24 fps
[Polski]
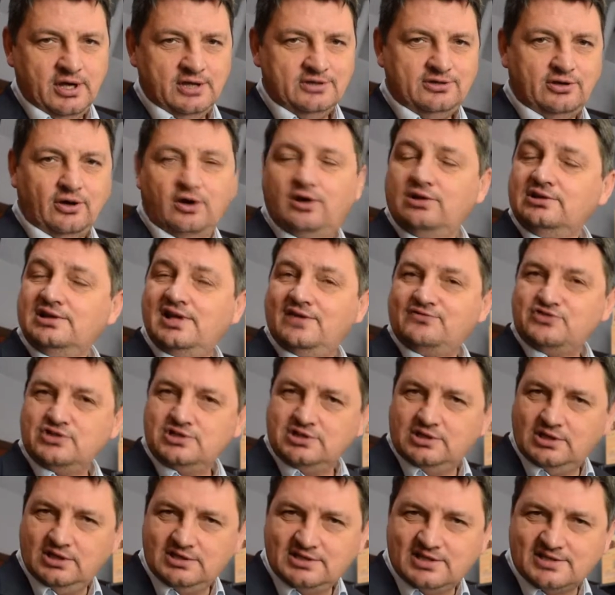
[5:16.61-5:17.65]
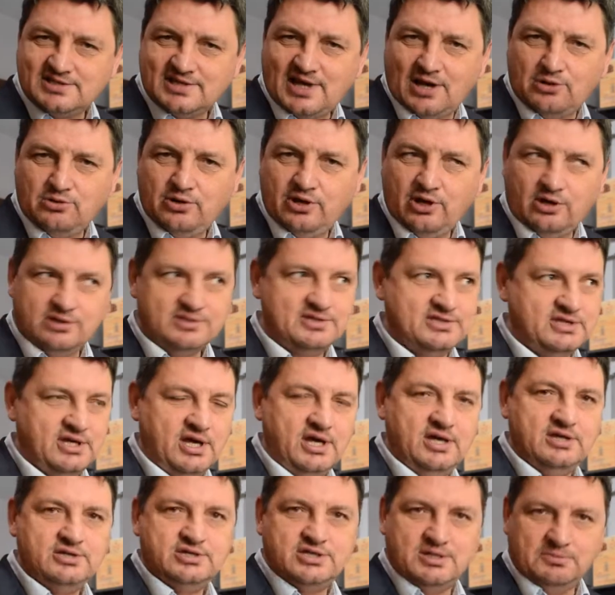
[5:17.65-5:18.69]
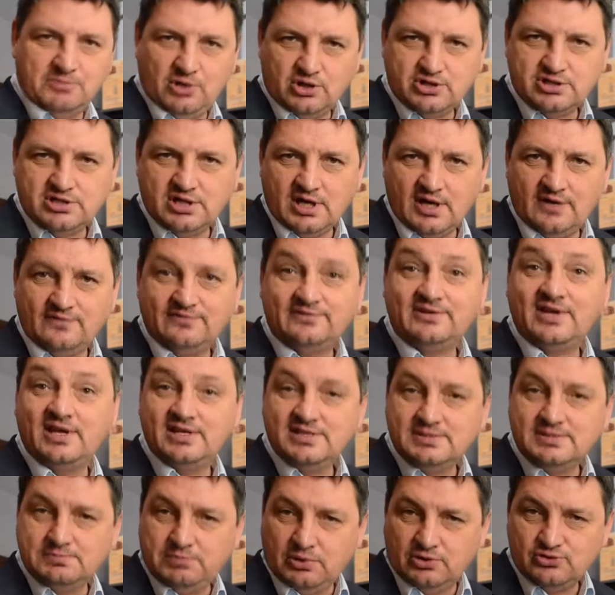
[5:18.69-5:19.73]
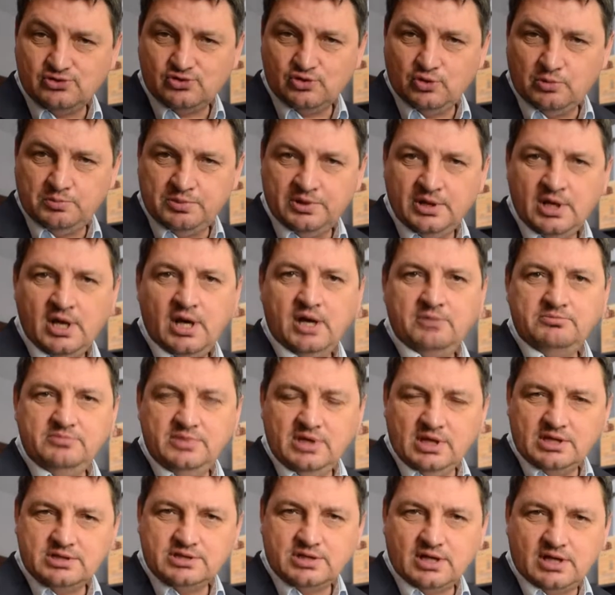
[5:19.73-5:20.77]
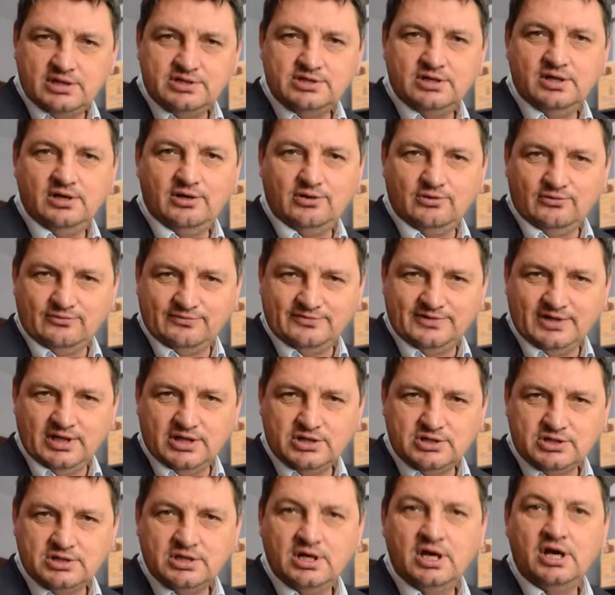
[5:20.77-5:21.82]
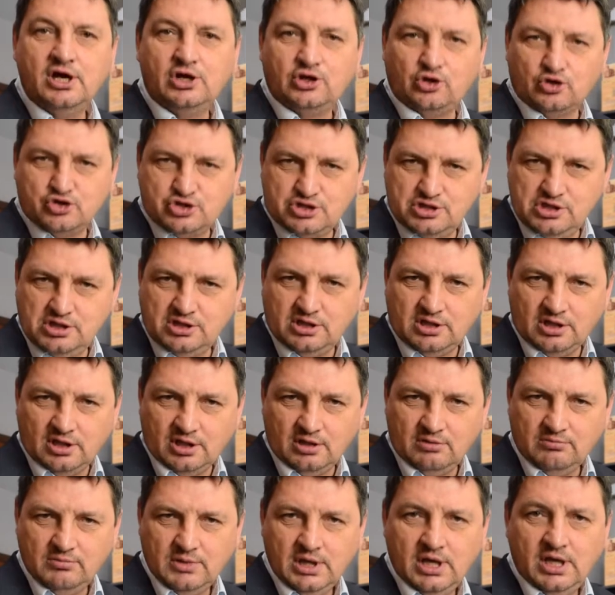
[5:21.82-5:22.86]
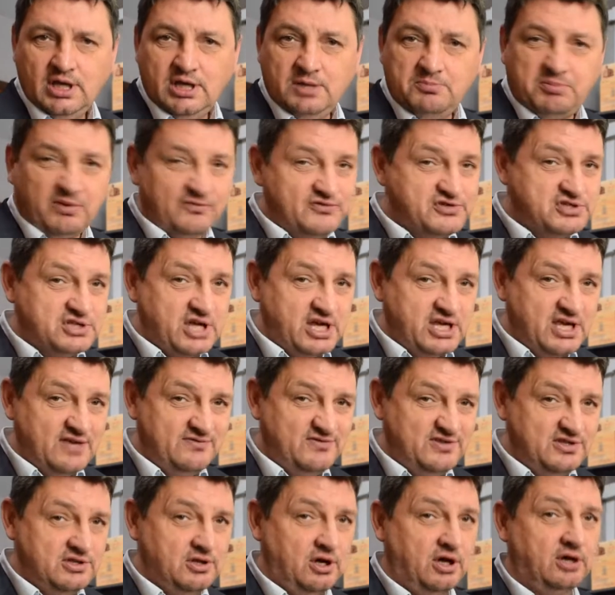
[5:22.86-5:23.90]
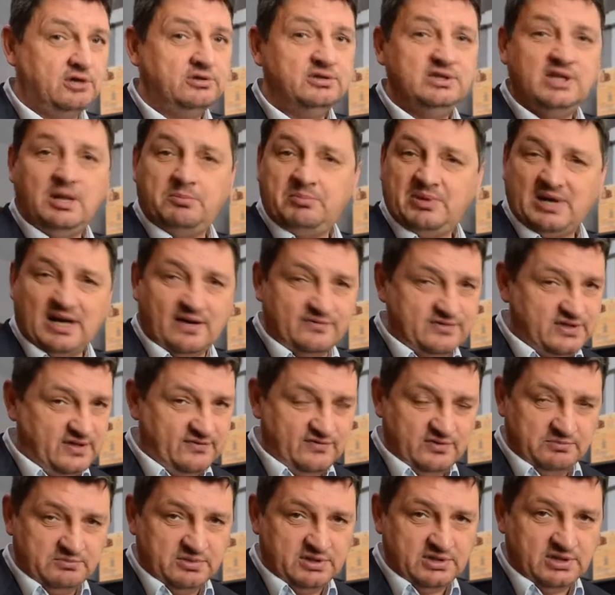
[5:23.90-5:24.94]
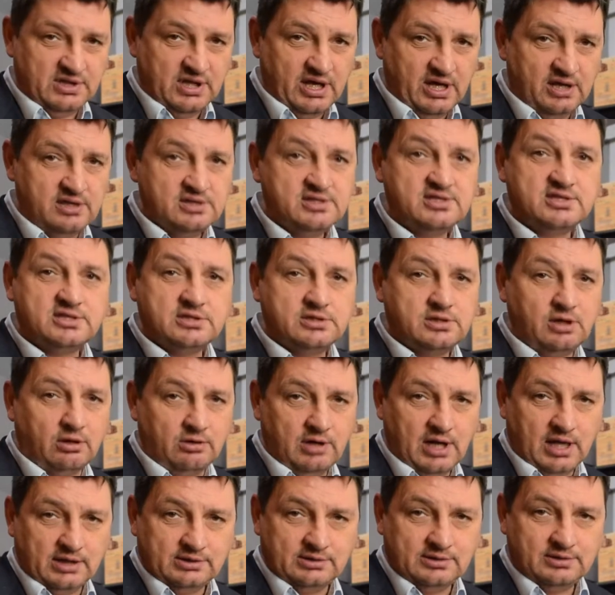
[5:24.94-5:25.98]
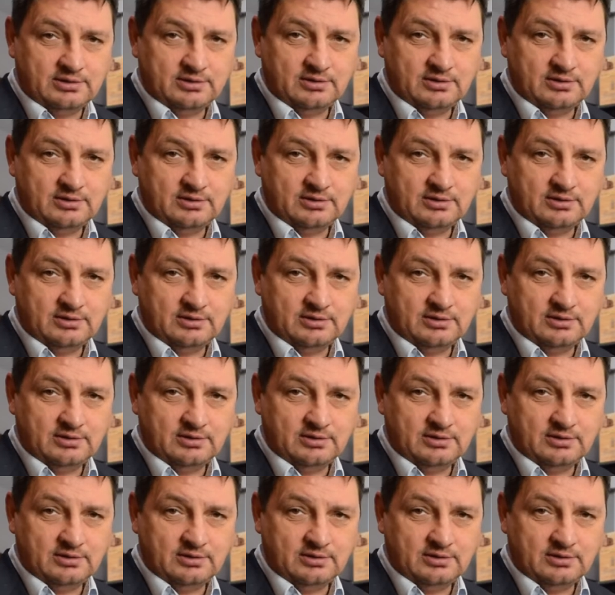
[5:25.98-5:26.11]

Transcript: To dla wszystkich zaskakujące, że można w ten sposób mieszać również roczniki. I powstaje wino naprawdę wybitne. 100 lat